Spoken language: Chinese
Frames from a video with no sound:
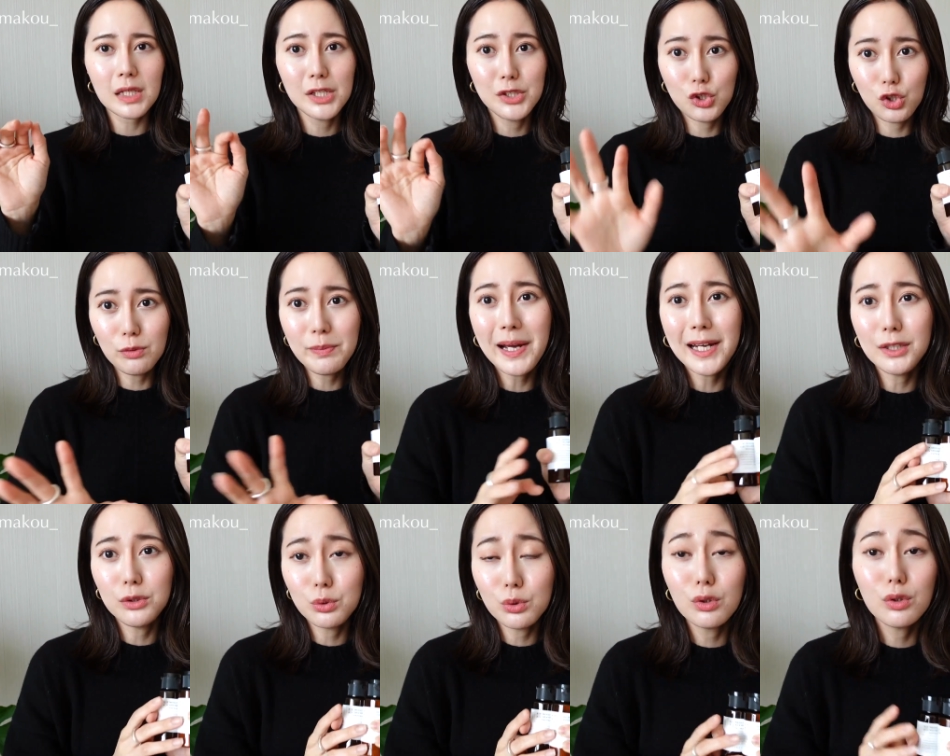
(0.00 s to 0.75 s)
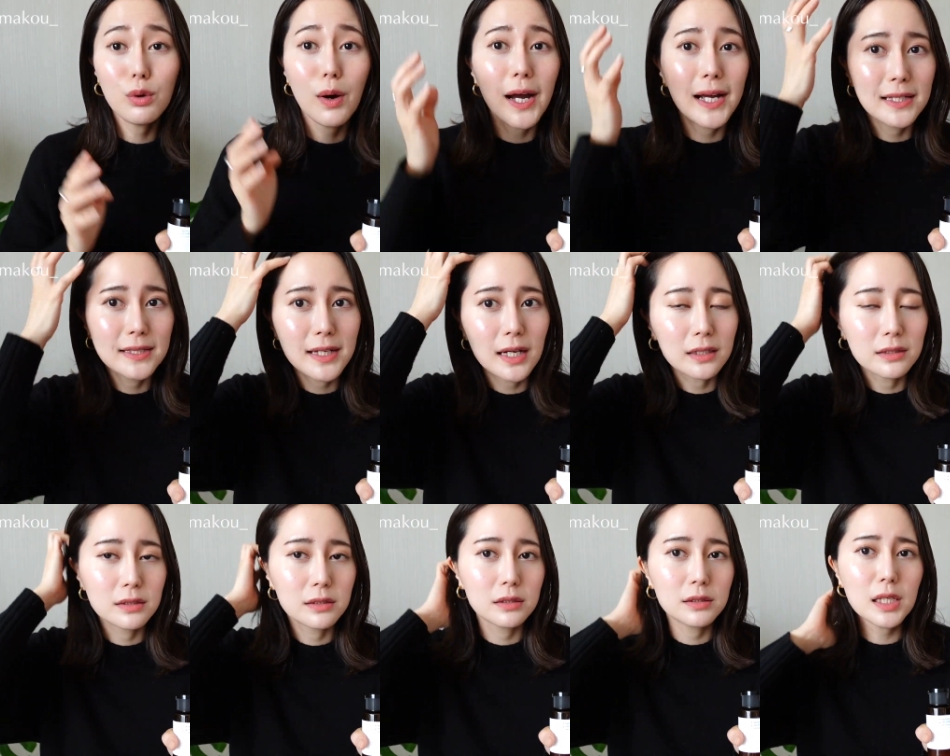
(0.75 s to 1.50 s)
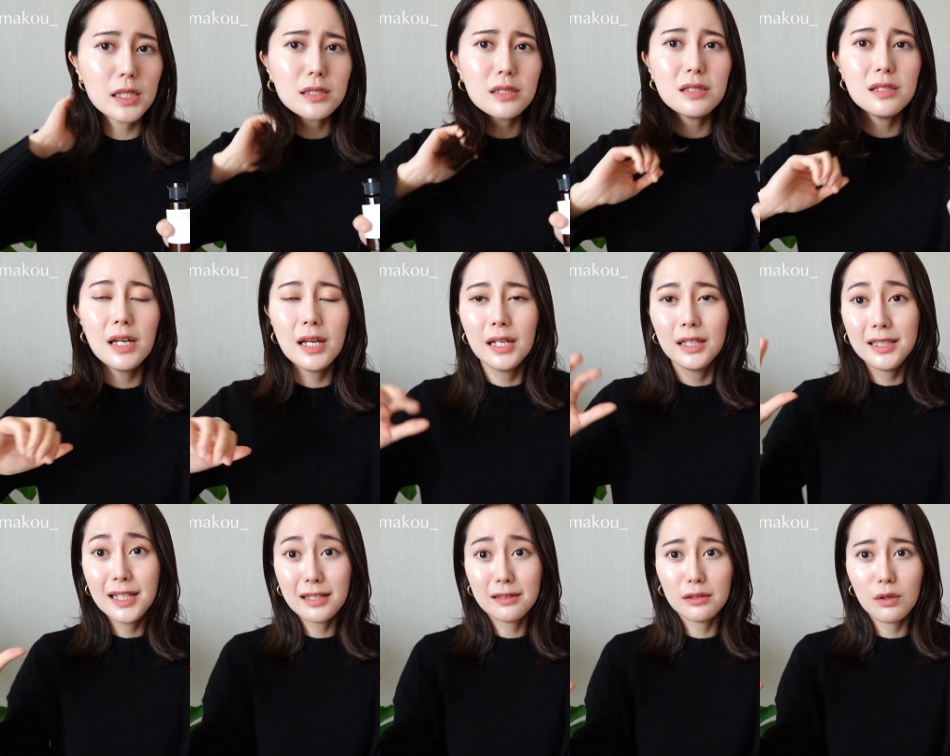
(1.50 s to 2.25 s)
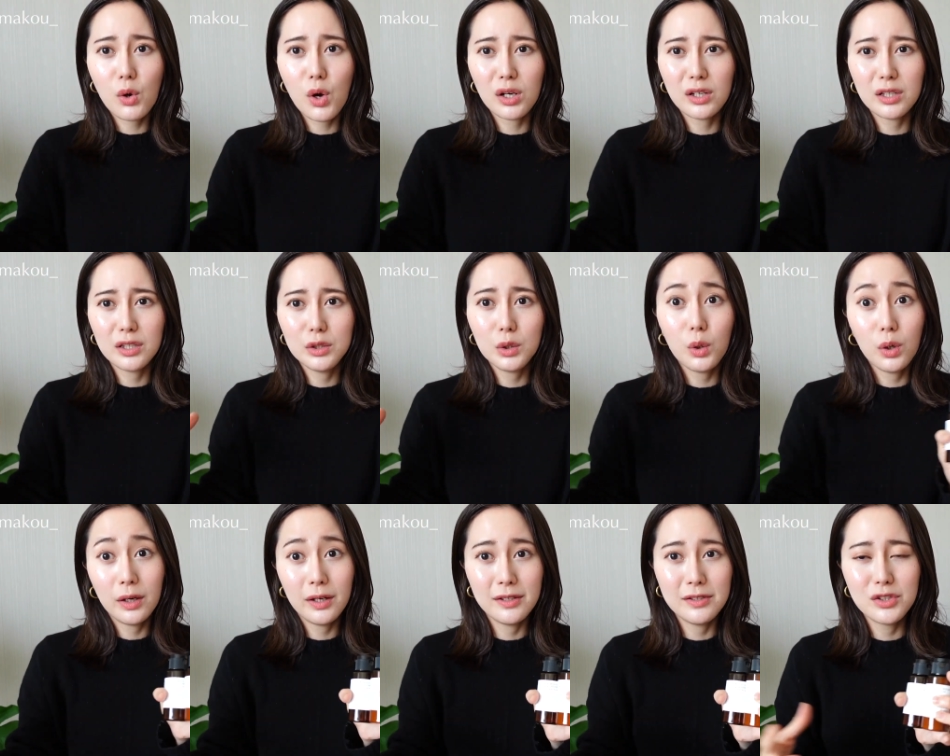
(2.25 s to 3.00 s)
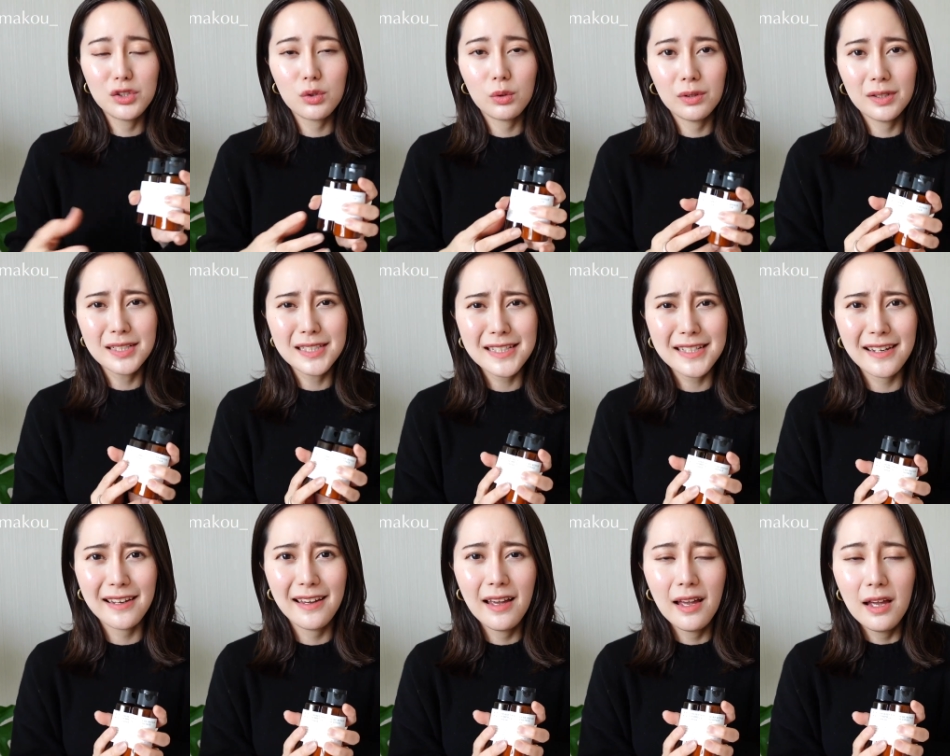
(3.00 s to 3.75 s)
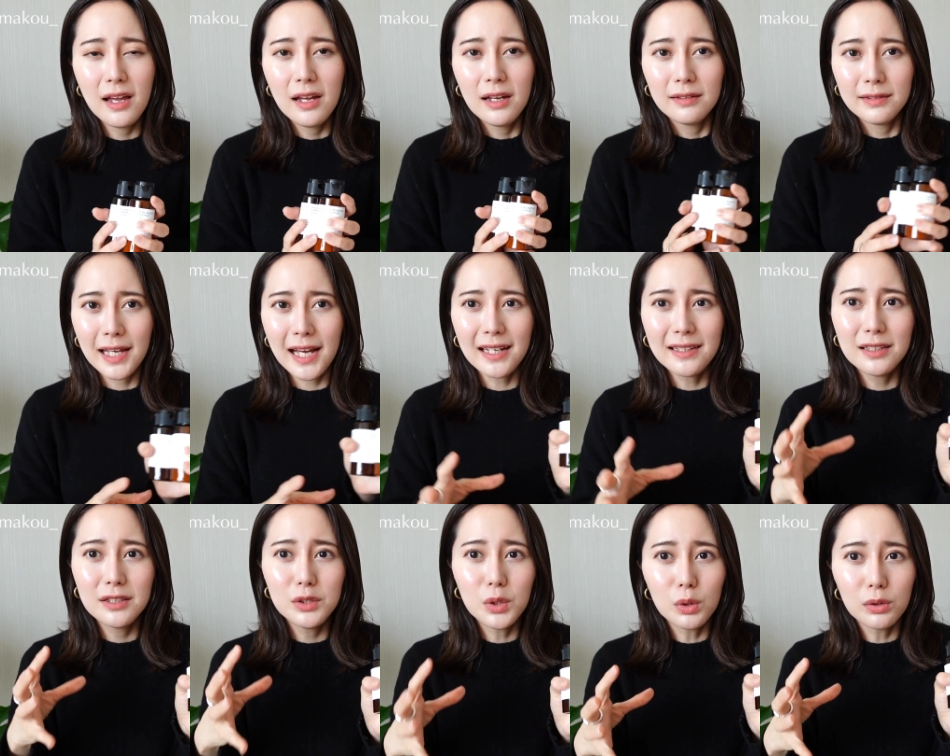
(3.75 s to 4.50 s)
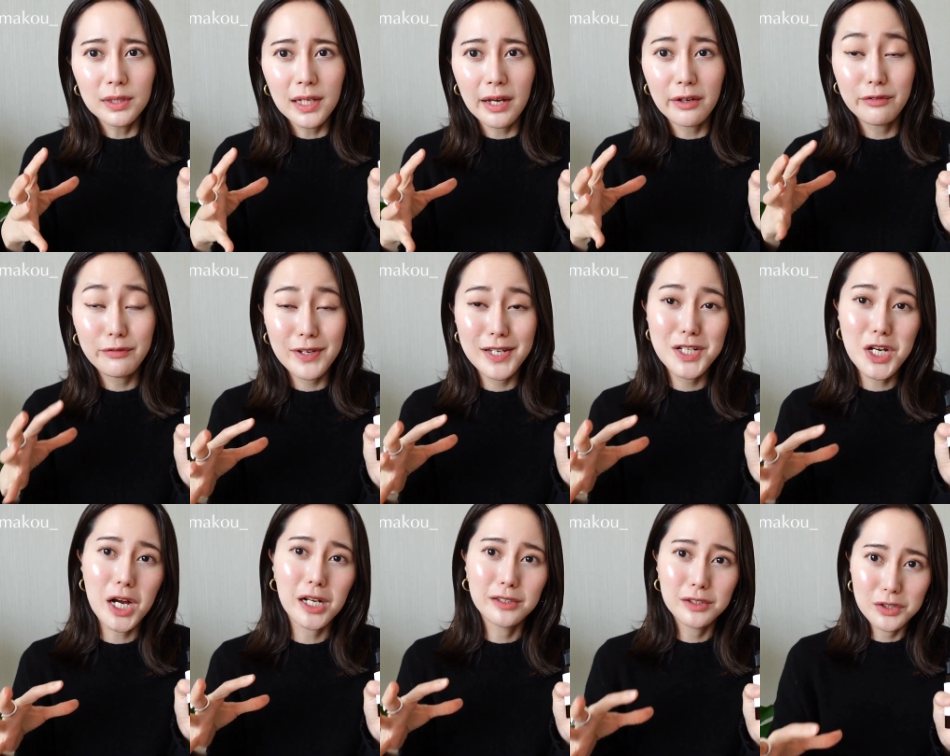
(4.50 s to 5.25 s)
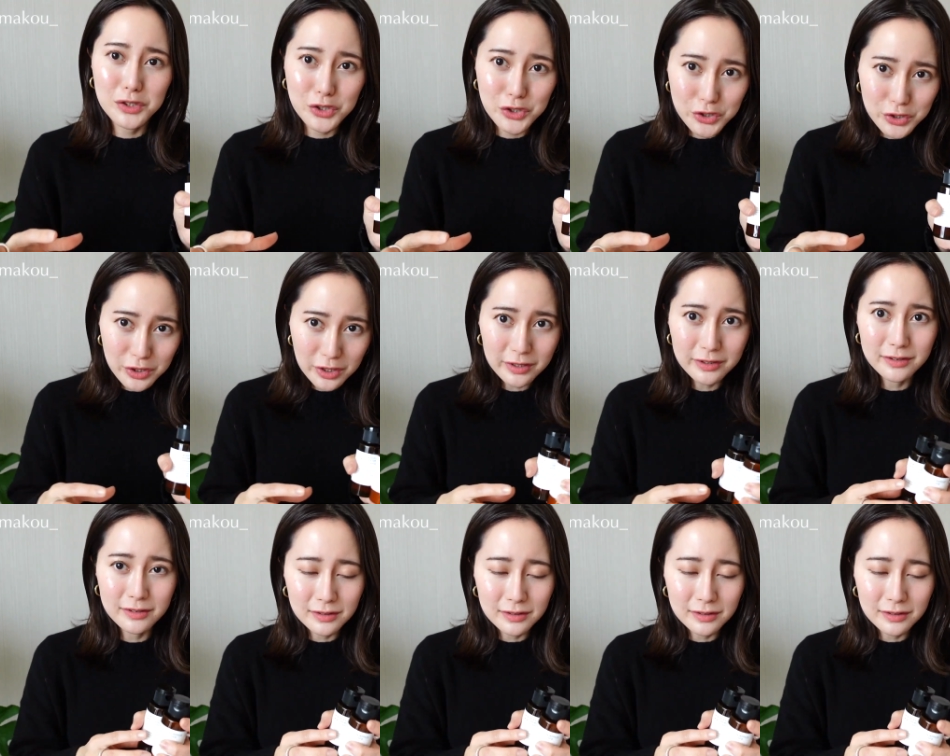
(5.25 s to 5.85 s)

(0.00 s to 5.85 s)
九百多块这样子，但是那样的话可以用很久，而且它的用量非常的省，